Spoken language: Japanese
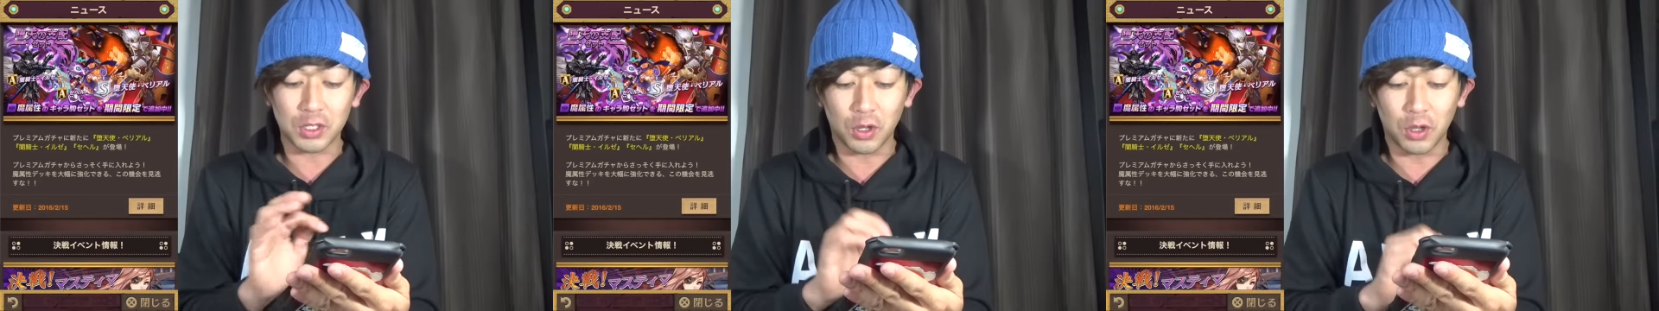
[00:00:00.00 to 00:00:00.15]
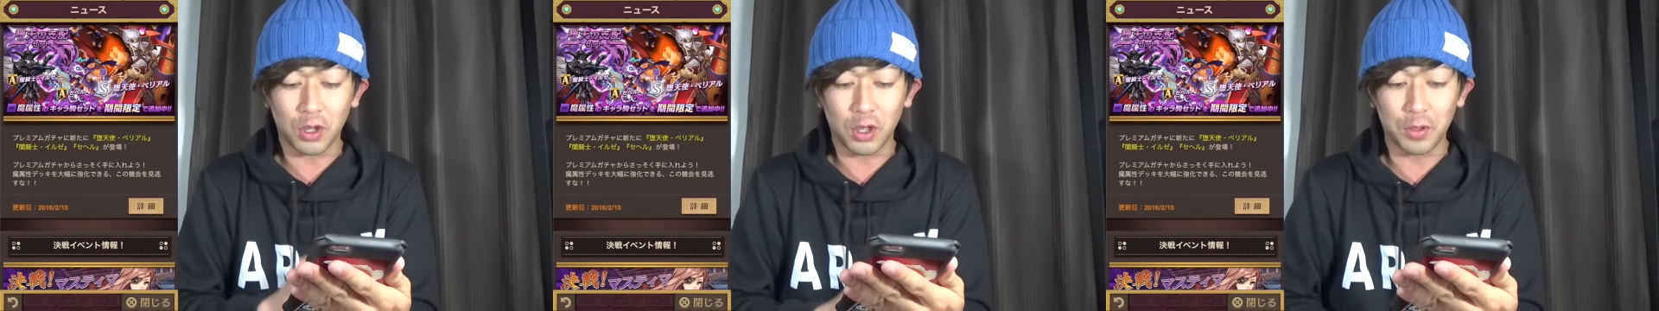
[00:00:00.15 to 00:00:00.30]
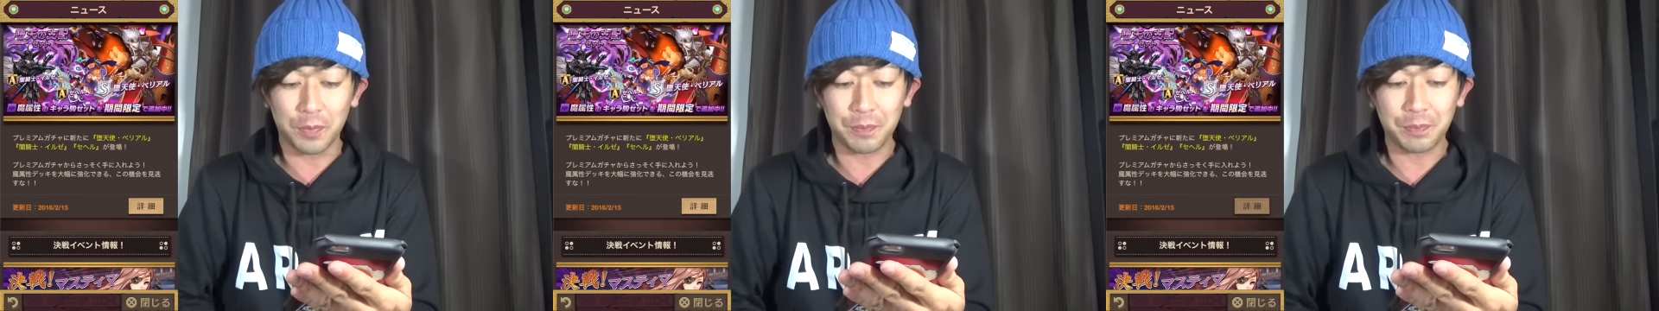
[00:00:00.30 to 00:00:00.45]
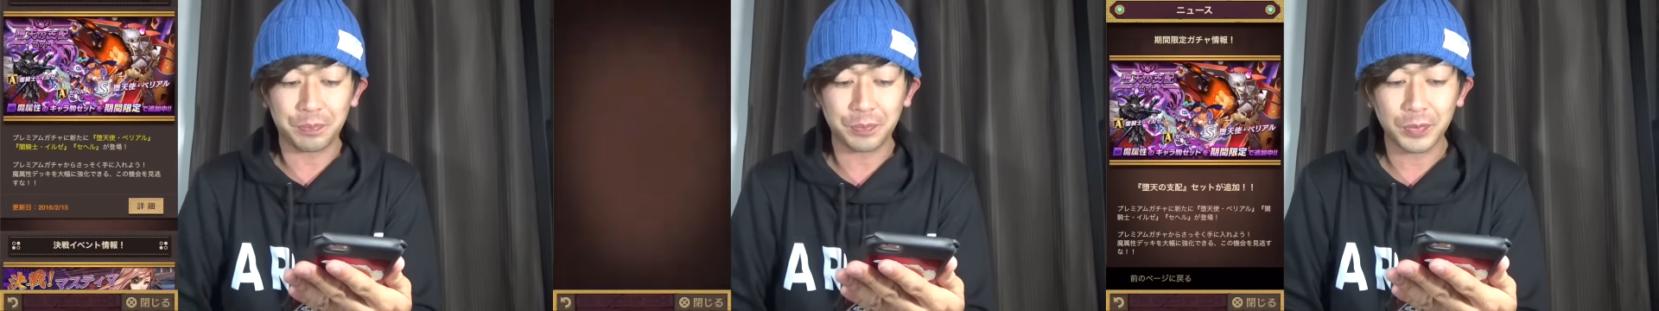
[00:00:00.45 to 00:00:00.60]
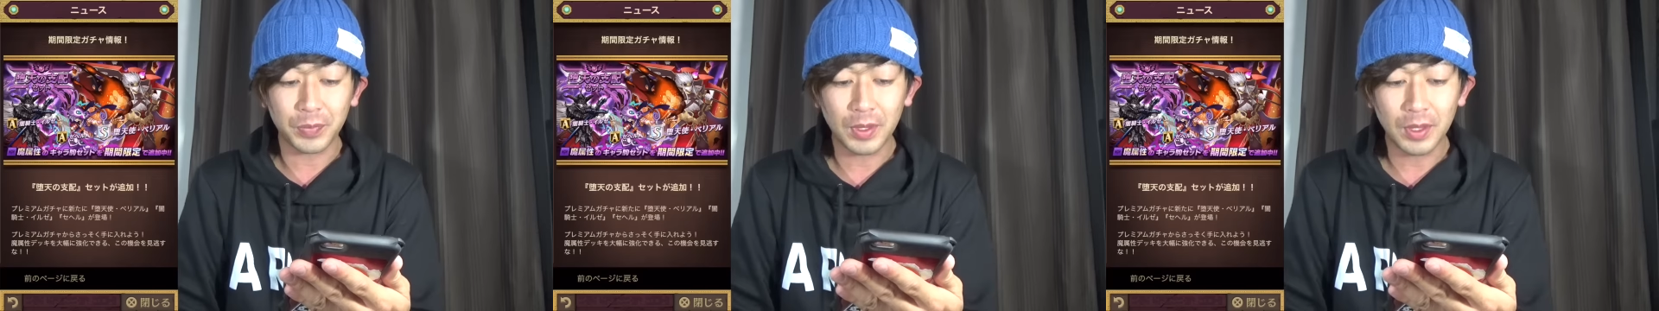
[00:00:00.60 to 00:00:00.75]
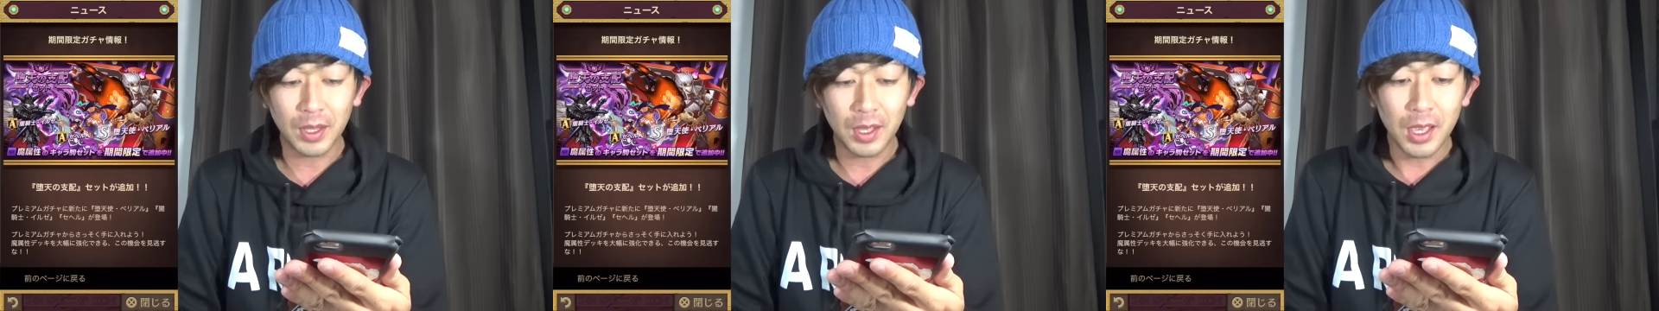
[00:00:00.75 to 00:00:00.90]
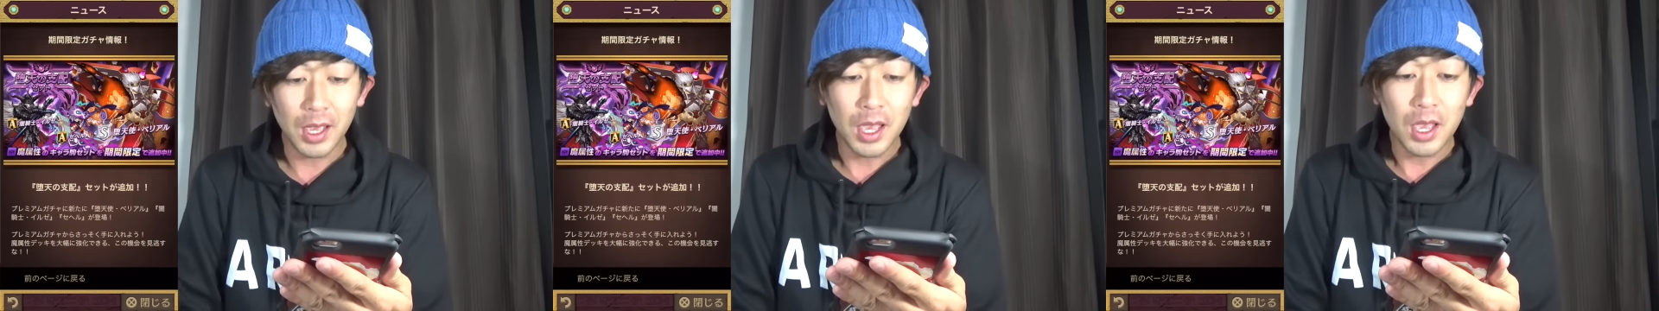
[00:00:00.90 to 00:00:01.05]
と、
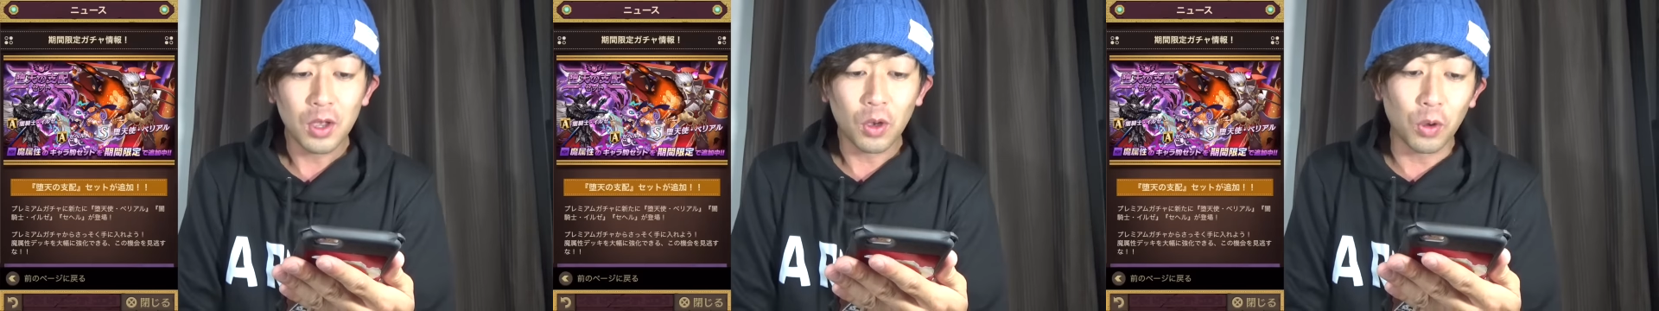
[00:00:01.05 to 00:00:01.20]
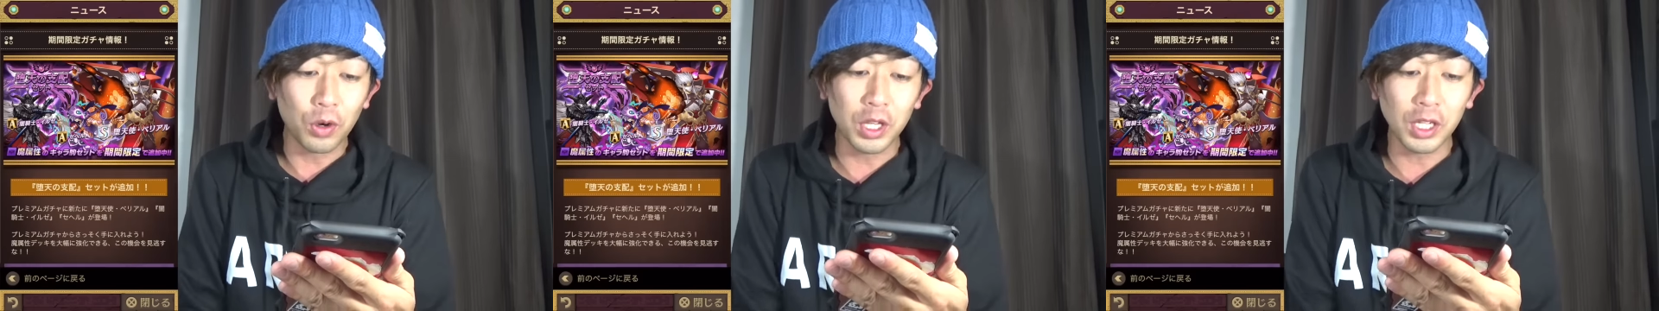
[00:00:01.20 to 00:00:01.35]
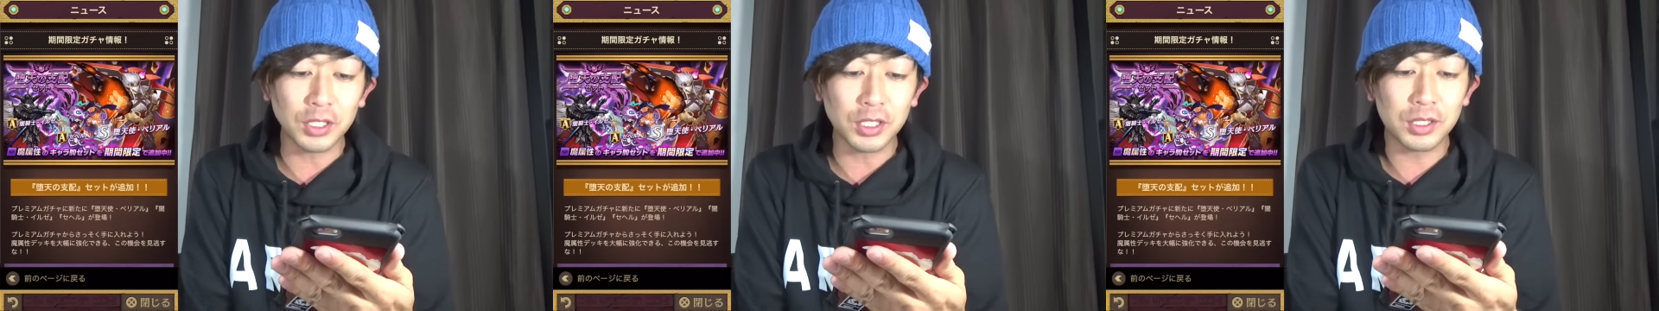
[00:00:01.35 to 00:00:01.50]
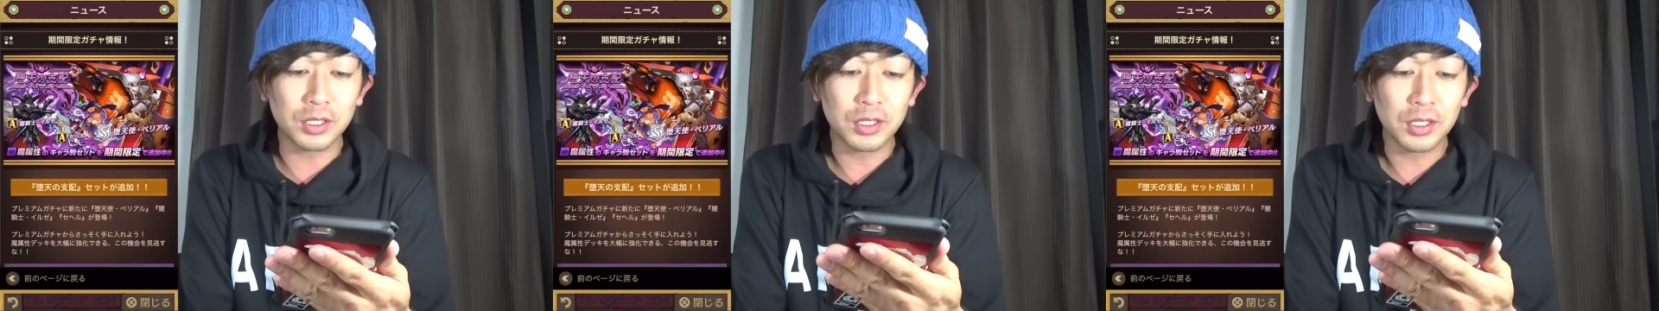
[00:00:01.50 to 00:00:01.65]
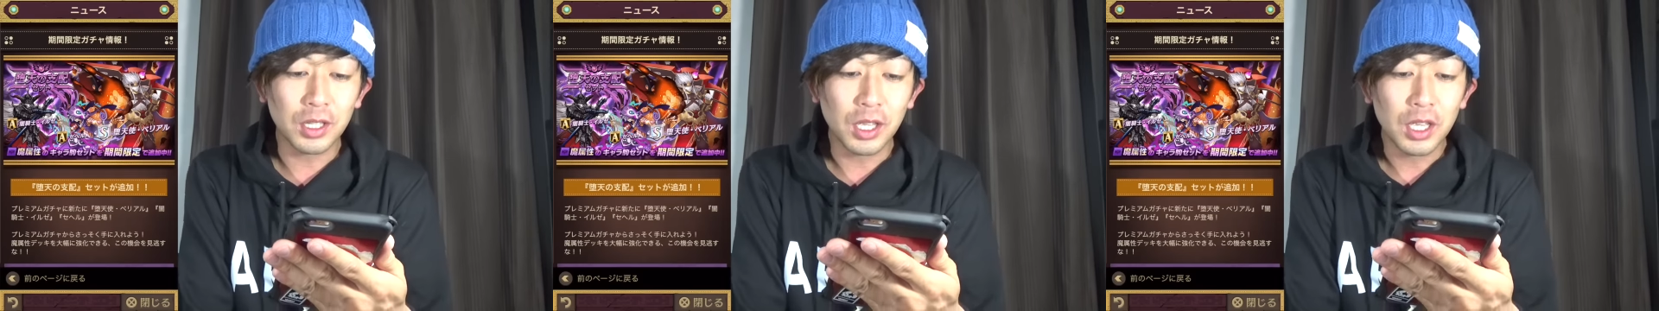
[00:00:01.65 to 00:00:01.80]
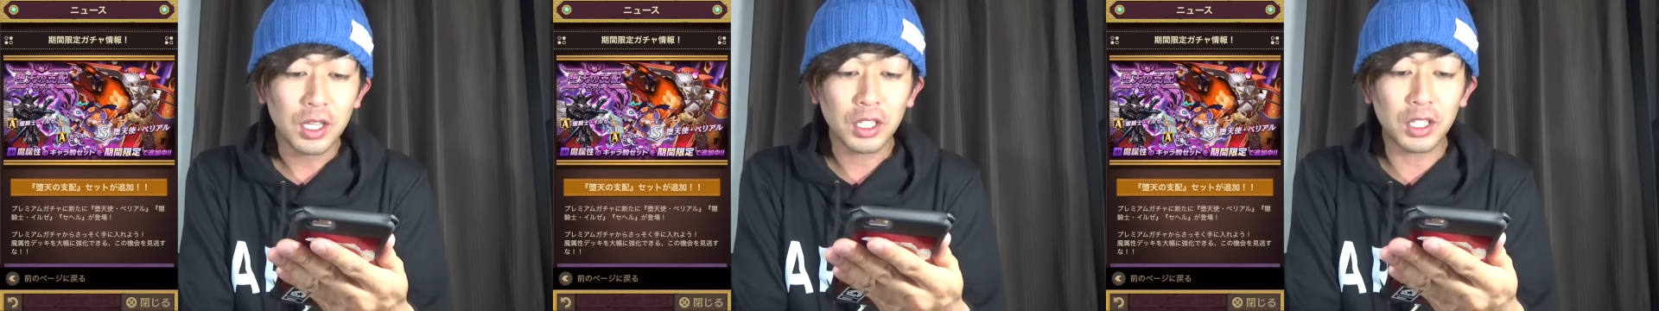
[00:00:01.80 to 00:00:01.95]
これです。